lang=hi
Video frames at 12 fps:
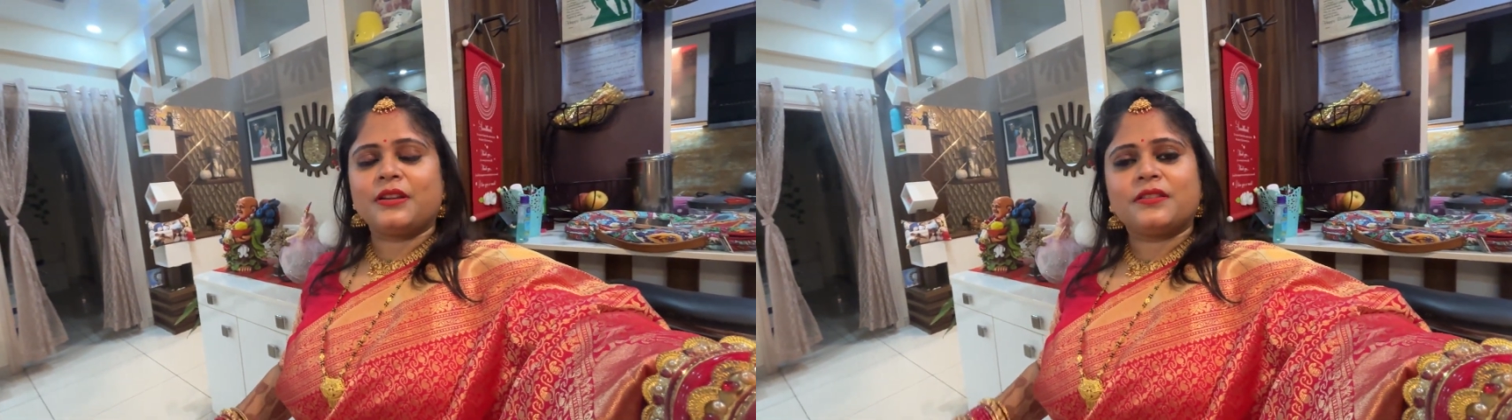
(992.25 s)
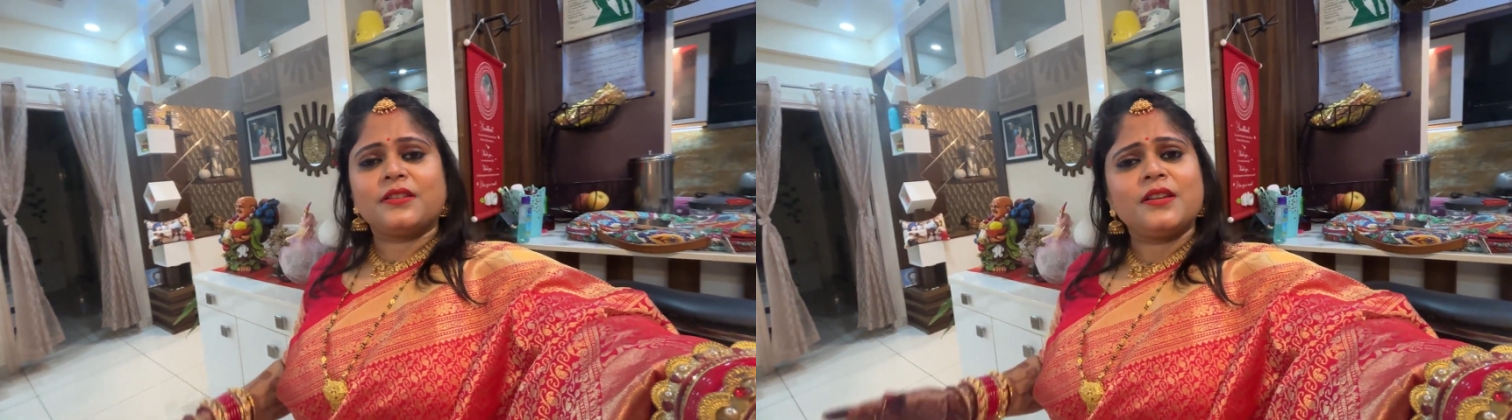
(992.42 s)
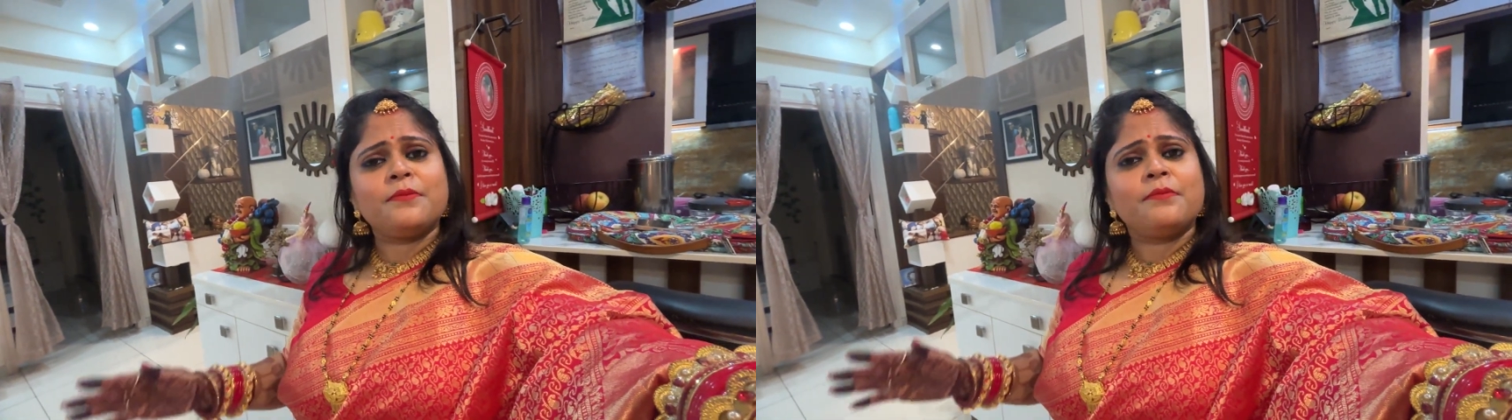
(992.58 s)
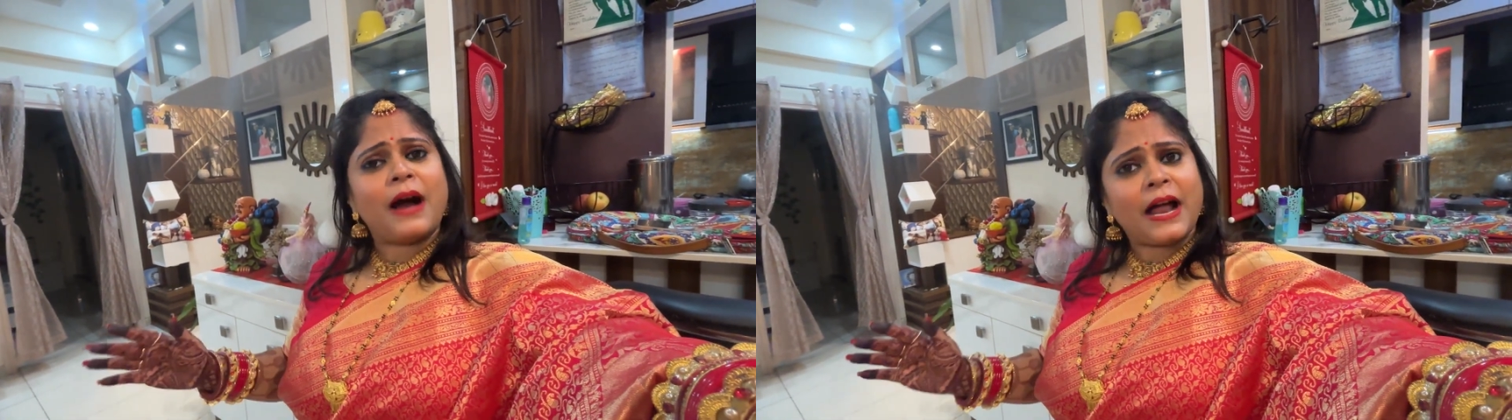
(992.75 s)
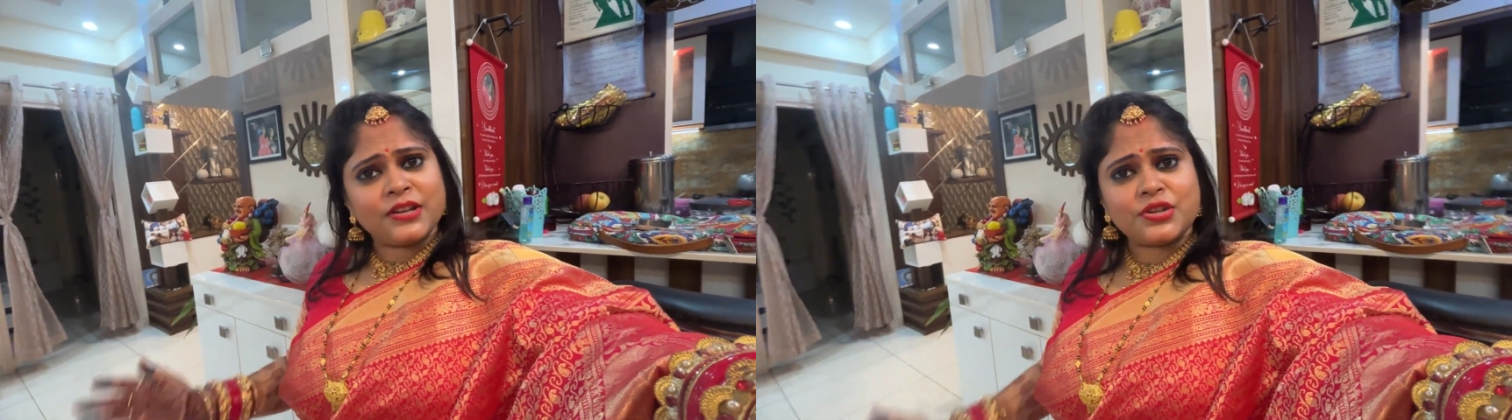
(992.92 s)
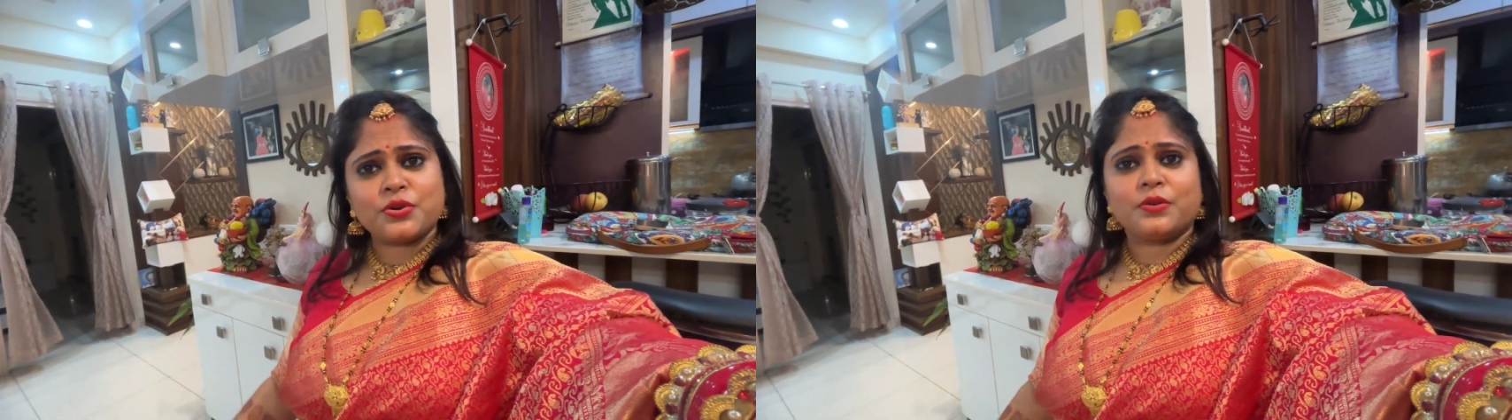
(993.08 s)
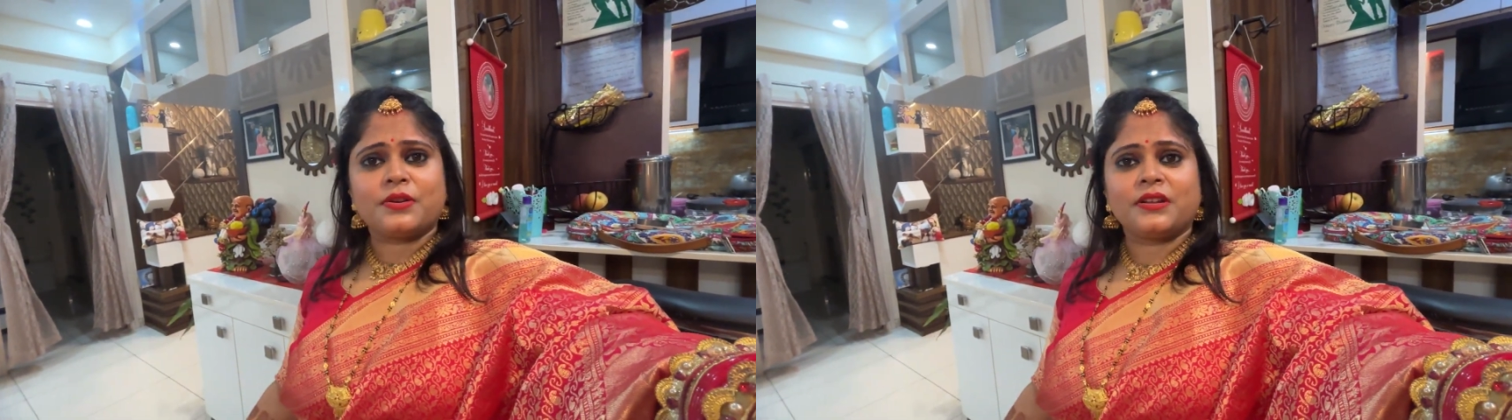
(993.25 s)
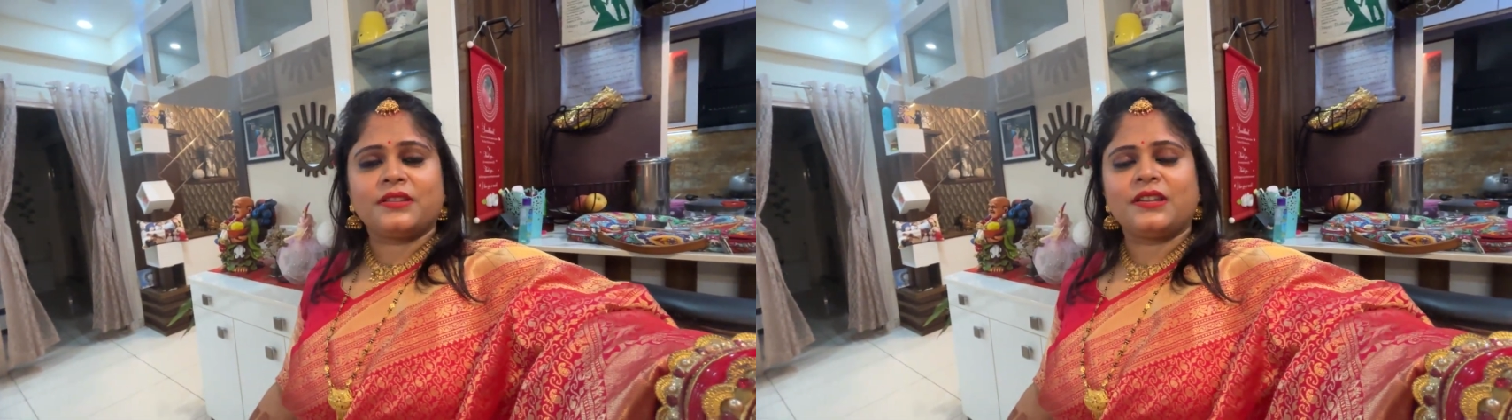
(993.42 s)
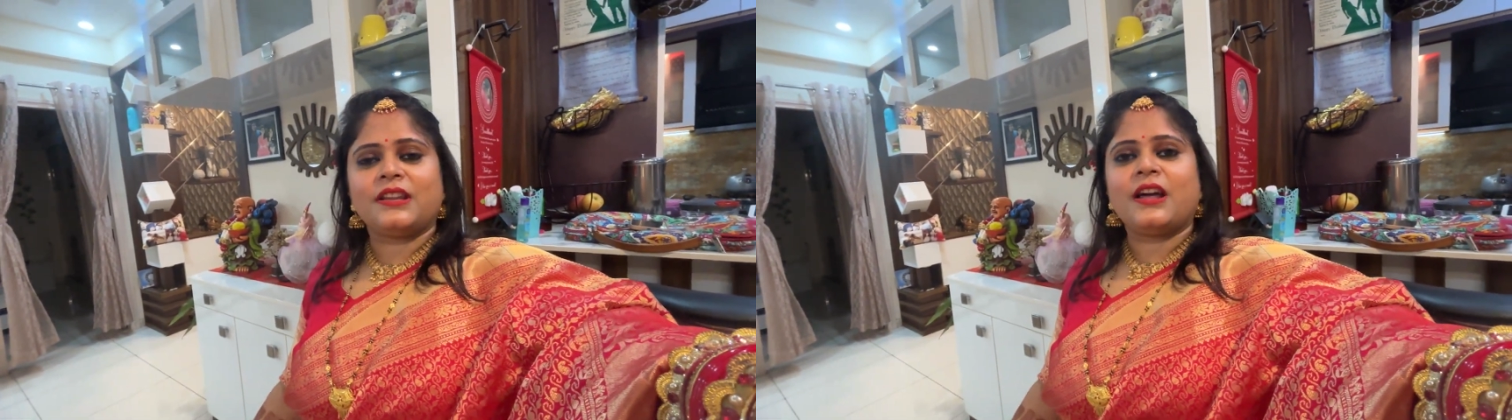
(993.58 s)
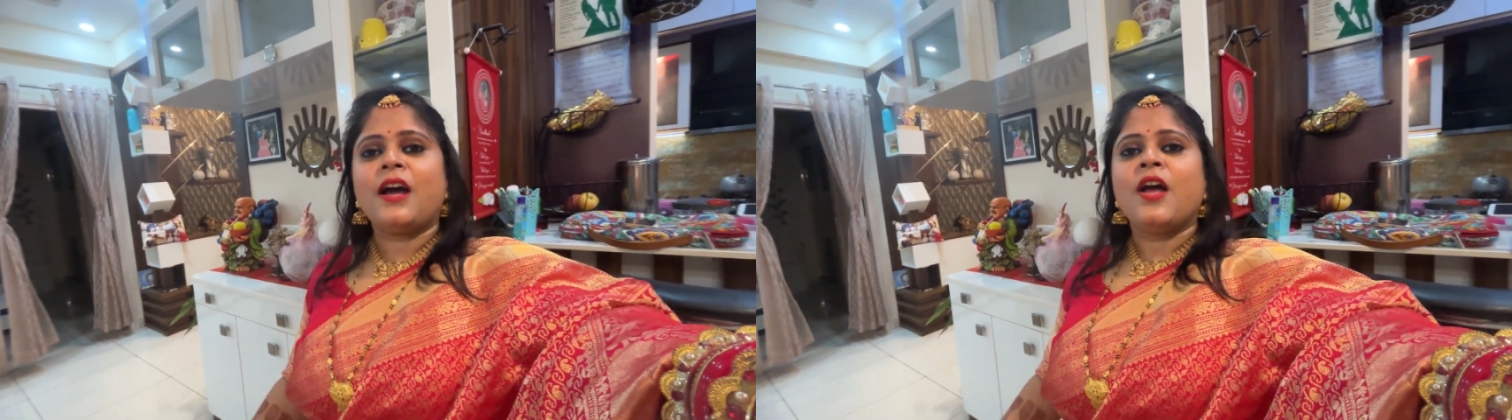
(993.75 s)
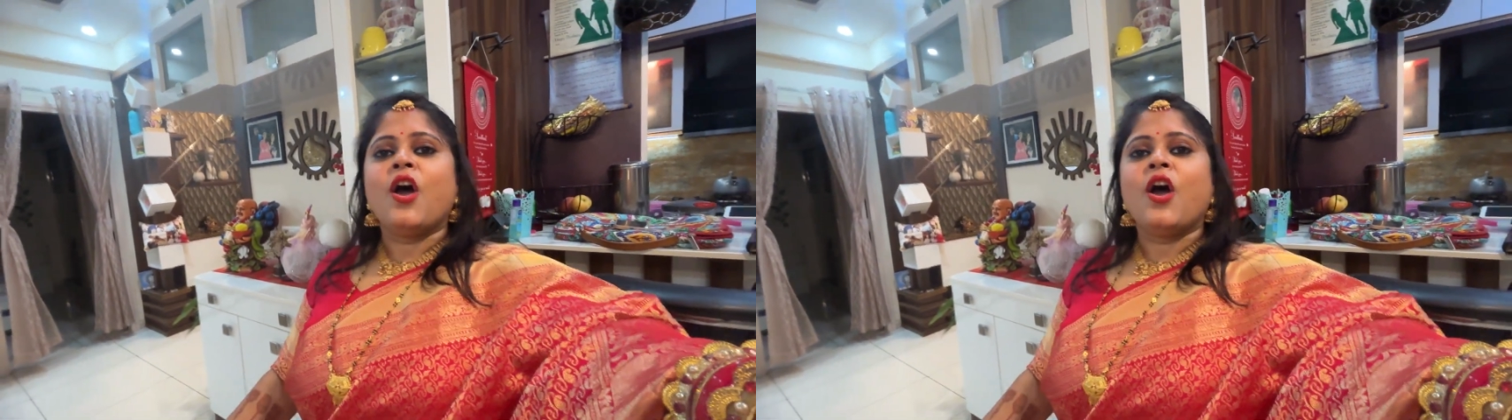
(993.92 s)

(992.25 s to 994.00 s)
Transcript: इतनी बारिश हो रही थी ना